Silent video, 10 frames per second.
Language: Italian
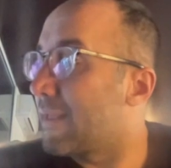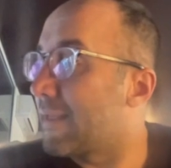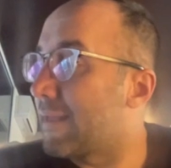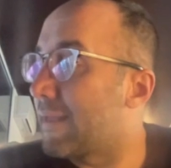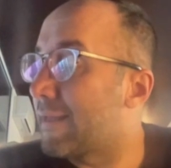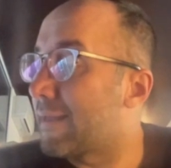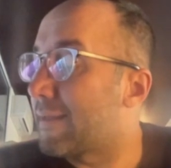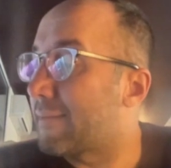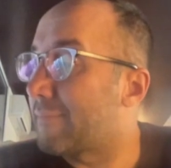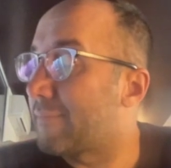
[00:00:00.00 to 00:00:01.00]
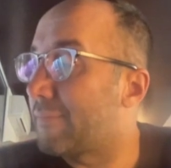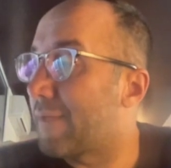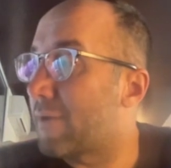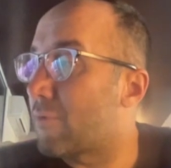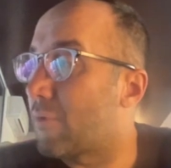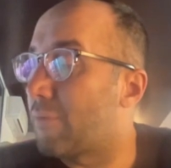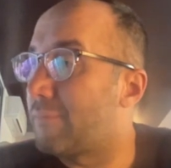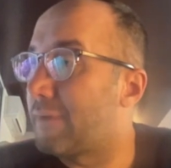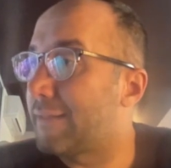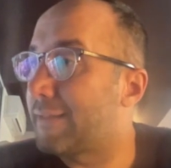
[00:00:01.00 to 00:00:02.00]
Eh,
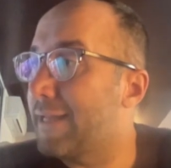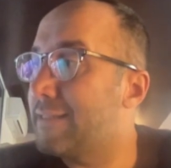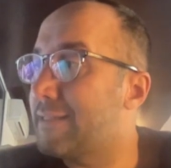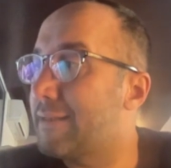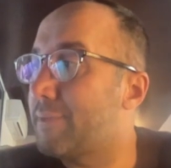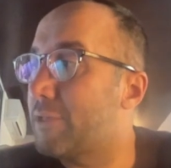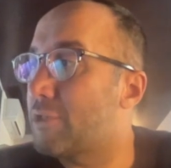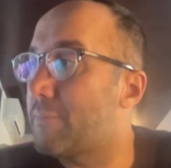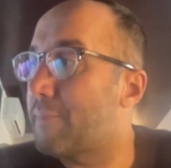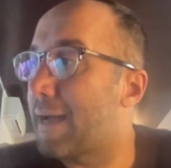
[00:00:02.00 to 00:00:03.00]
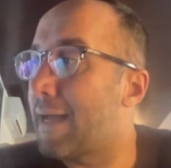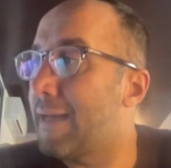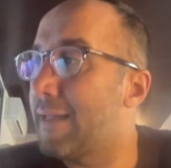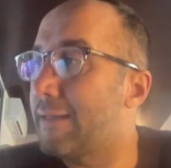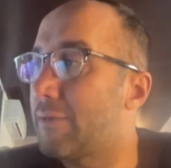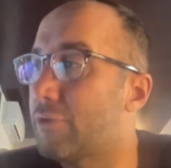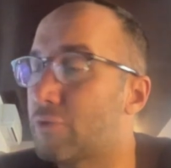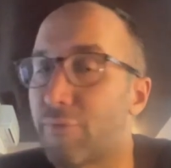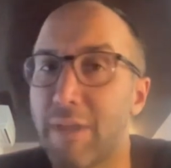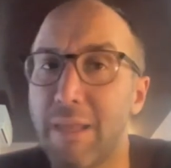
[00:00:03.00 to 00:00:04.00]
ecco, la tesi principale di
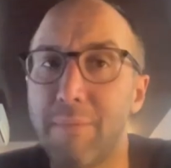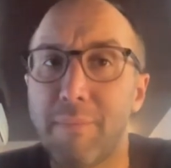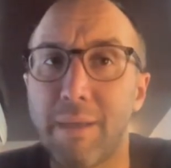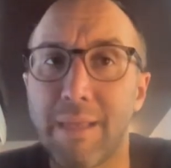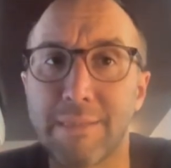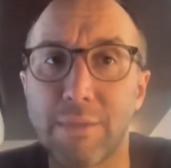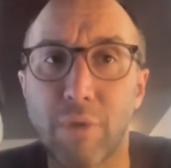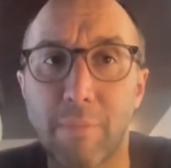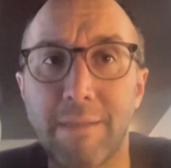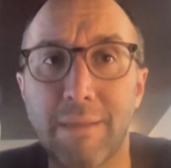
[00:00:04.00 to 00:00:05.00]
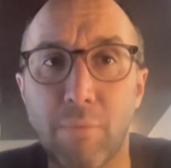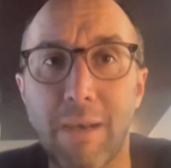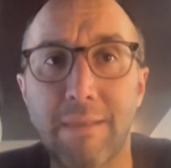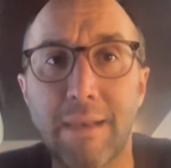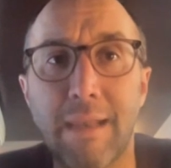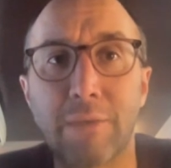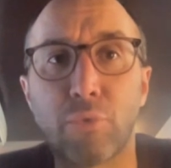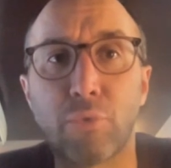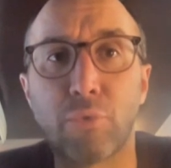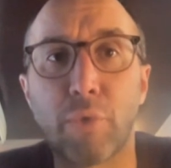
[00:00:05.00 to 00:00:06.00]
questo film è sicuramente quella
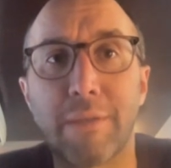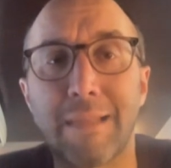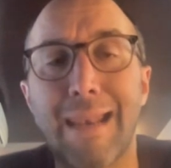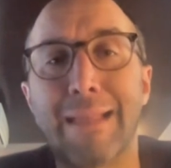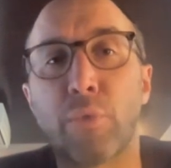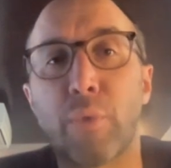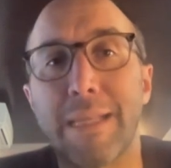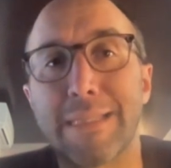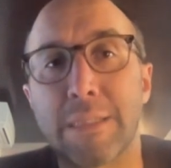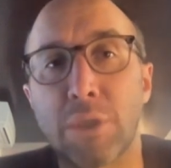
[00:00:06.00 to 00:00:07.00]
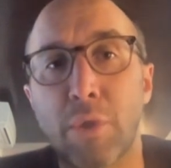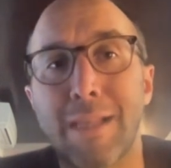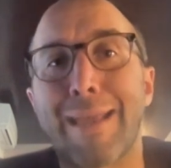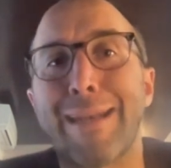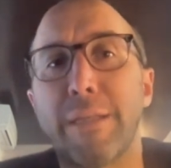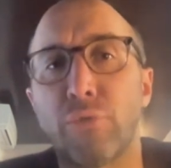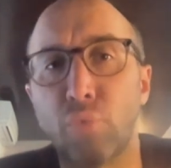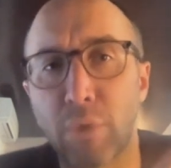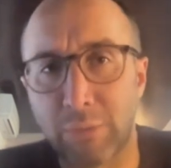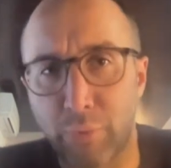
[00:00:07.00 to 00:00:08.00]
dell'attualizzazione, della
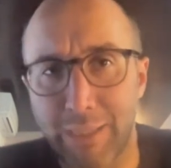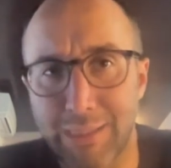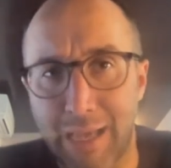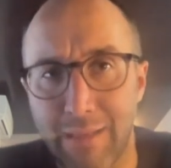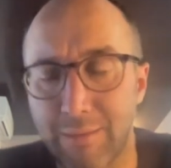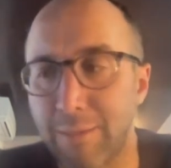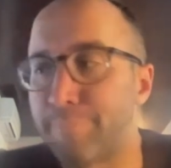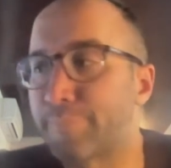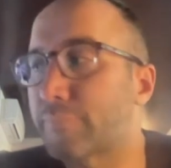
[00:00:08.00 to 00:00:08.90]
rilettura attualizzante.